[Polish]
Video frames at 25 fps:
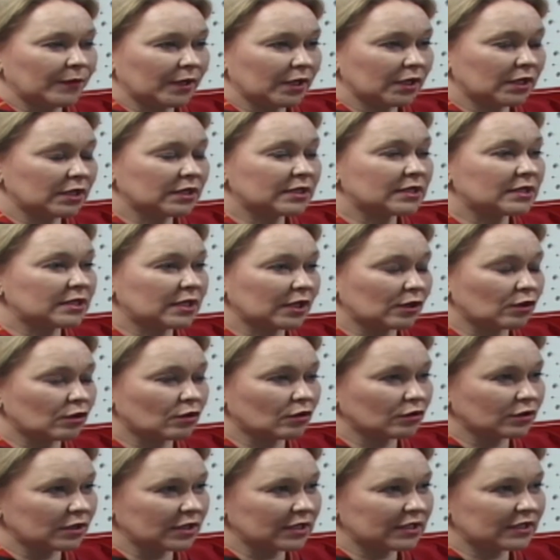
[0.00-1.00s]
e, z
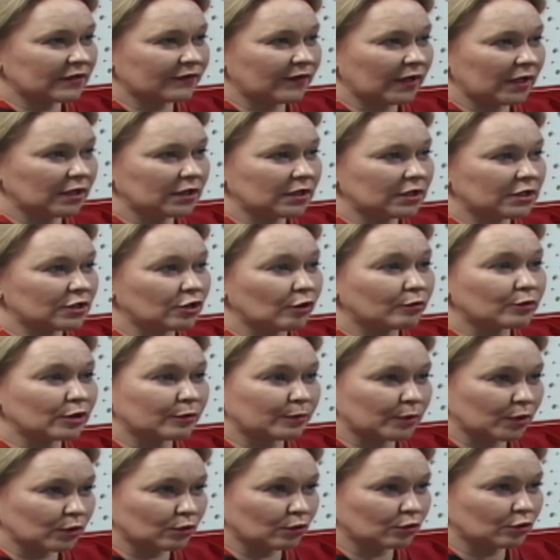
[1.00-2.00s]
tego rolnictwa i z
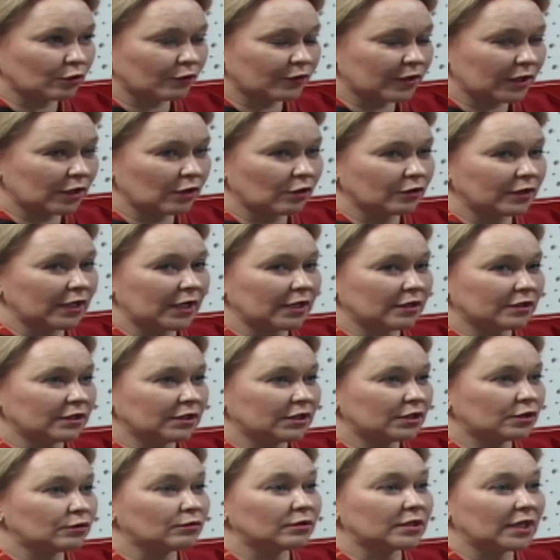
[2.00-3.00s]
dobrych produktów
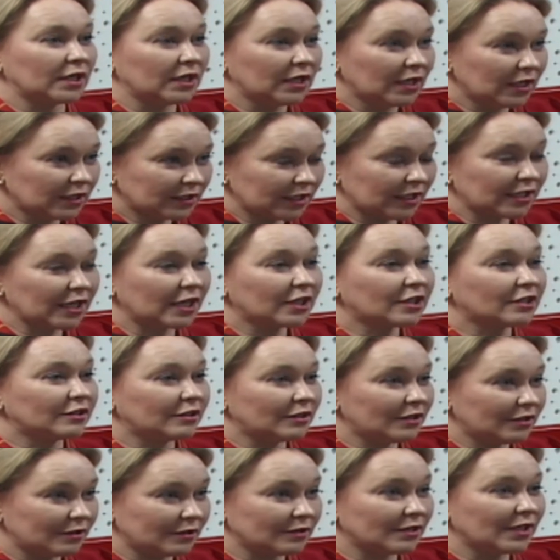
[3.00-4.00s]
regionalnych, które tak jak
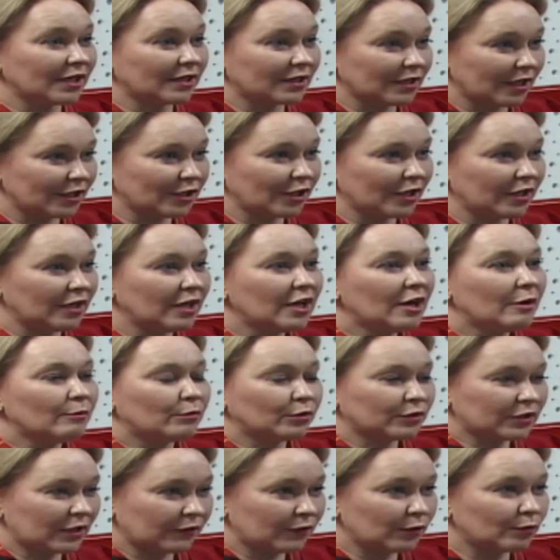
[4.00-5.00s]
inne kraje
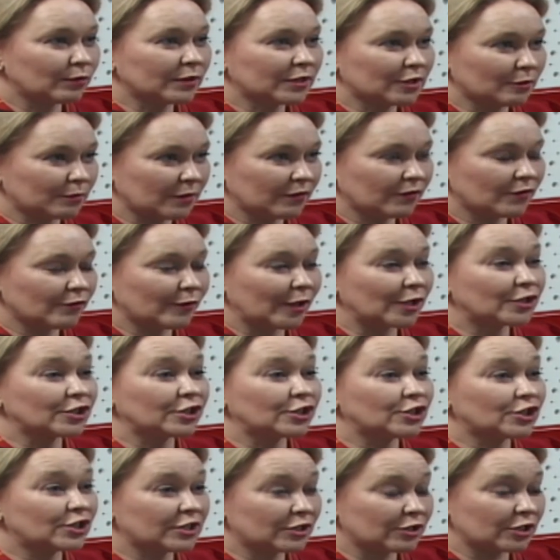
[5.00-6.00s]
potrafiły sobie
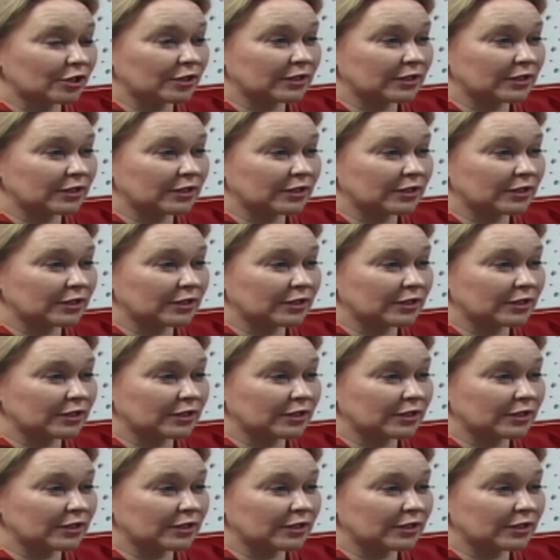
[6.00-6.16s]
wywalczyć